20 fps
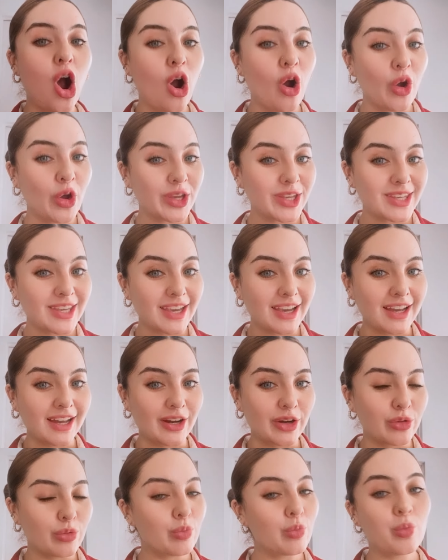Hoy
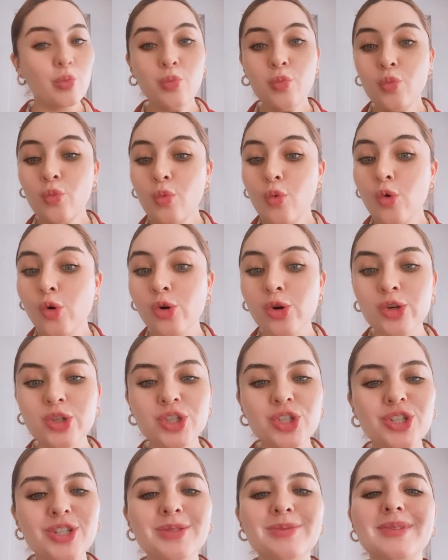llegaron
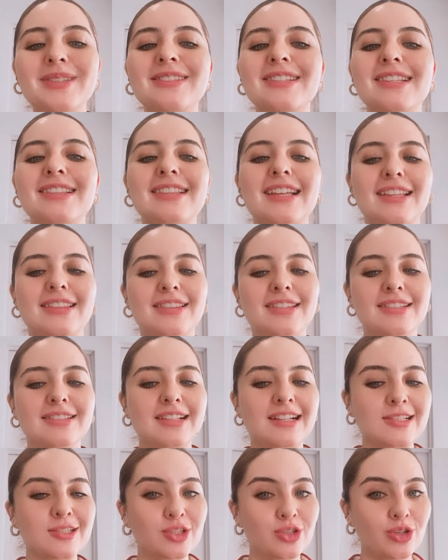muchos
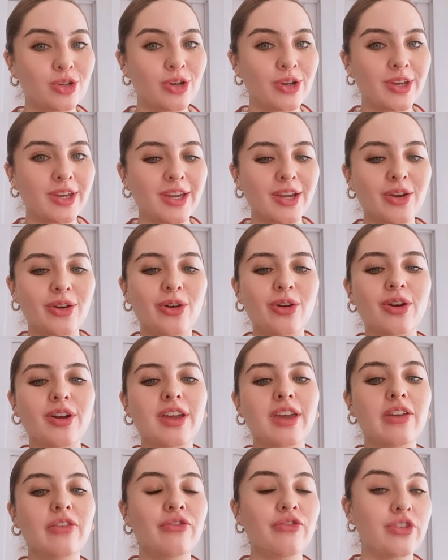visitantes al zoológico
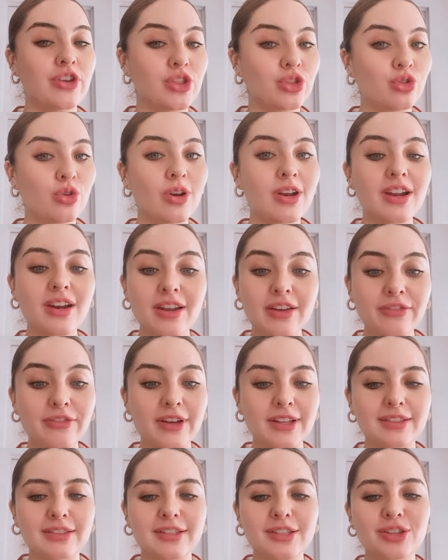y Fito el
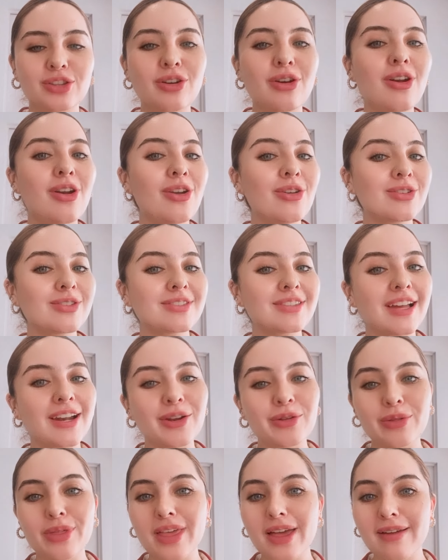elefantito los
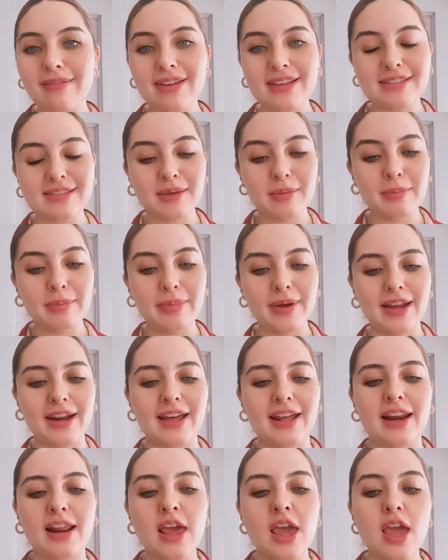saludaba sin
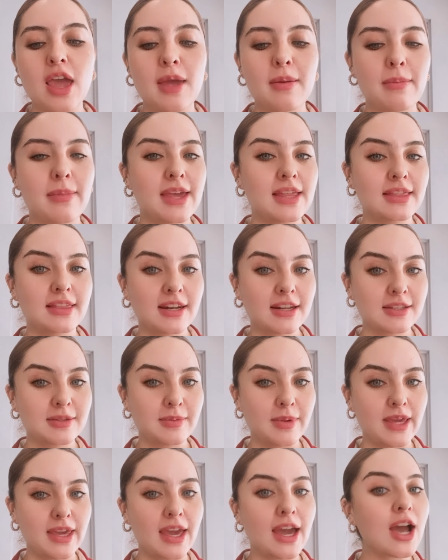parar,
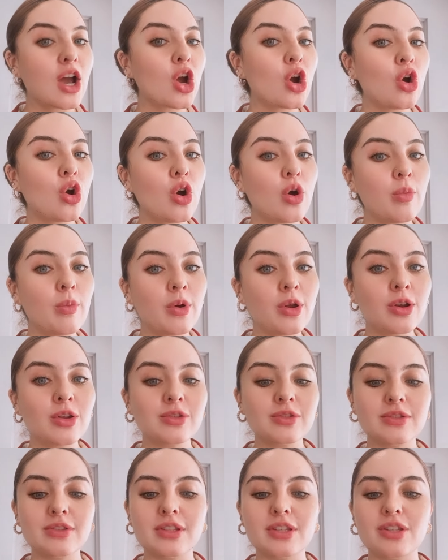mientras veía cómo
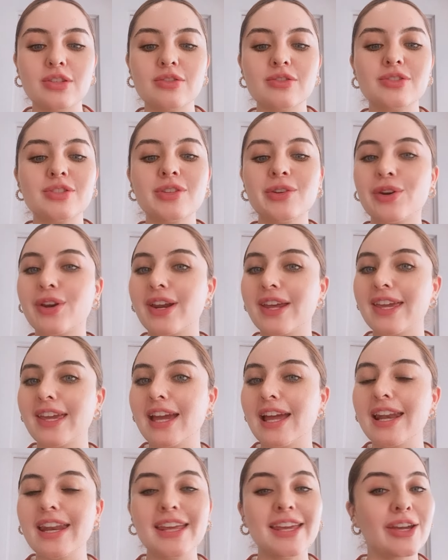los niños
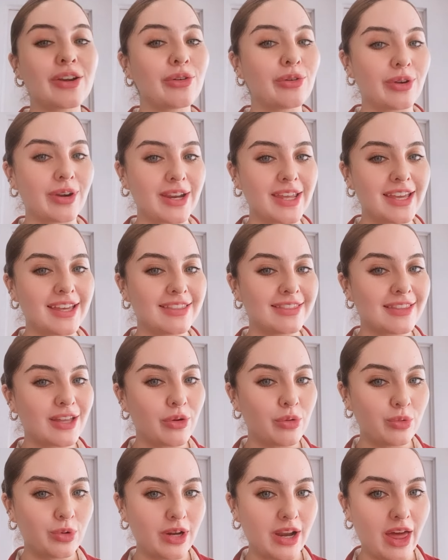sonreían y corrían
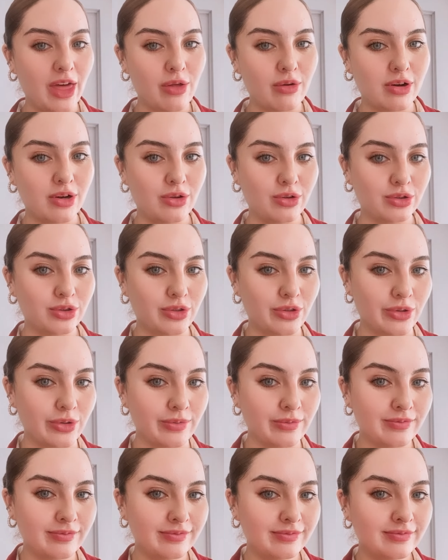de un lado al
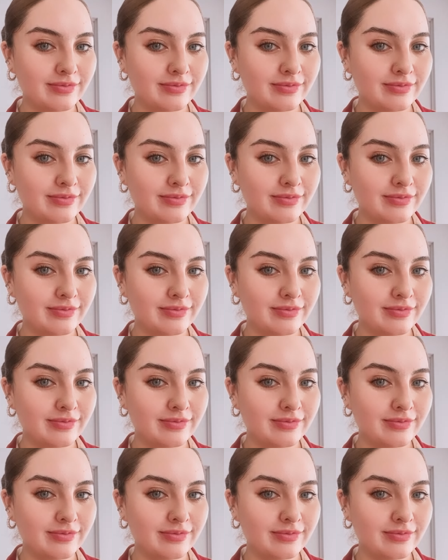otro.